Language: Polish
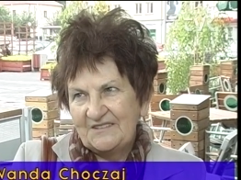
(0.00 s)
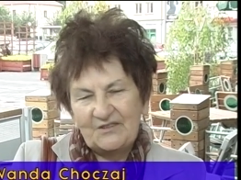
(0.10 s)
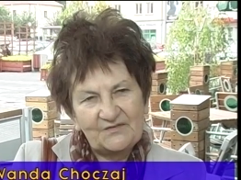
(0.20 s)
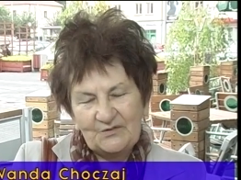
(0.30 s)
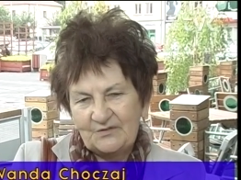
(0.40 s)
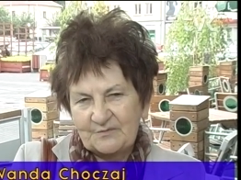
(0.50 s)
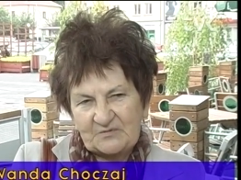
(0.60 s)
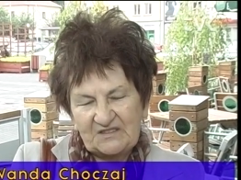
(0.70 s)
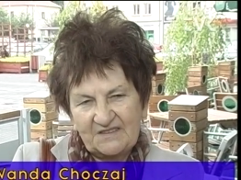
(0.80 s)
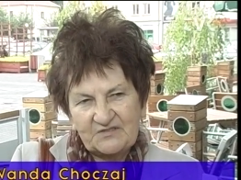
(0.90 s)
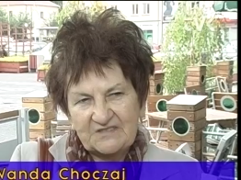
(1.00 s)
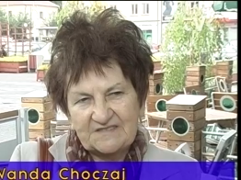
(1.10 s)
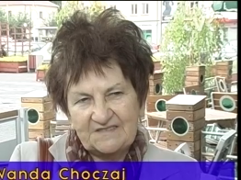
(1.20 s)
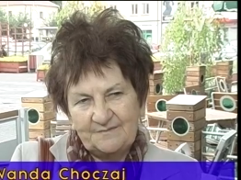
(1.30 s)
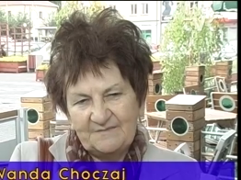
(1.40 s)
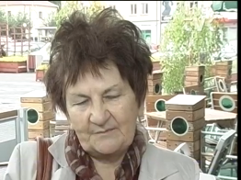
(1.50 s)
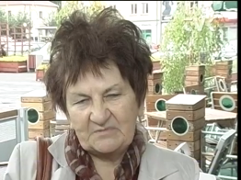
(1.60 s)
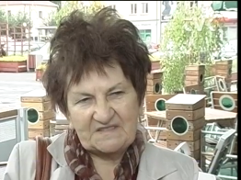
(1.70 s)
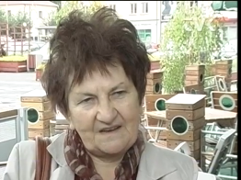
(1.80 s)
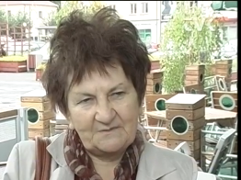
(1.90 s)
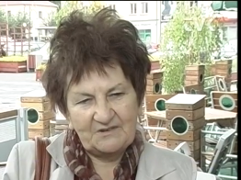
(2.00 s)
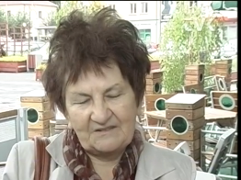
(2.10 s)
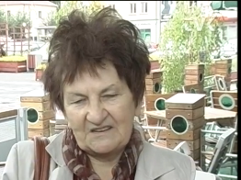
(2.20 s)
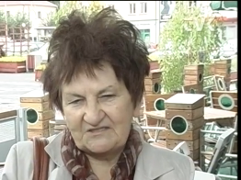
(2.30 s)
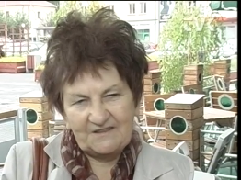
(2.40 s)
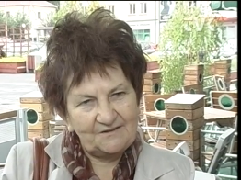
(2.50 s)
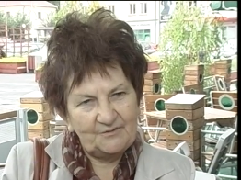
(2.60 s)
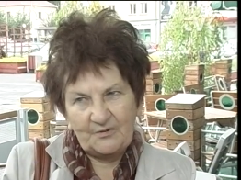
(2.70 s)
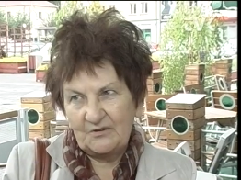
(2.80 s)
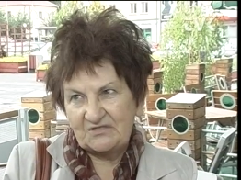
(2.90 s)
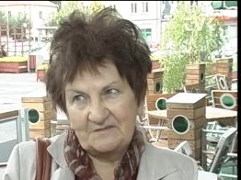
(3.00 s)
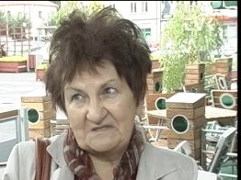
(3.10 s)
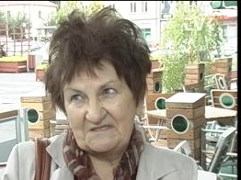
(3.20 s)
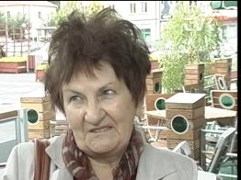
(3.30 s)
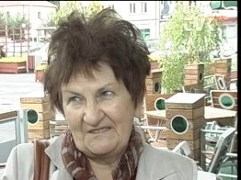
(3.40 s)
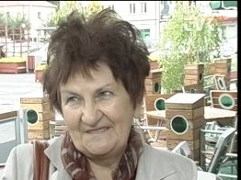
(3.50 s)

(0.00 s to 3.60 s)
Do wnuków przede wszystkim napisałam do każdego po 8 stron,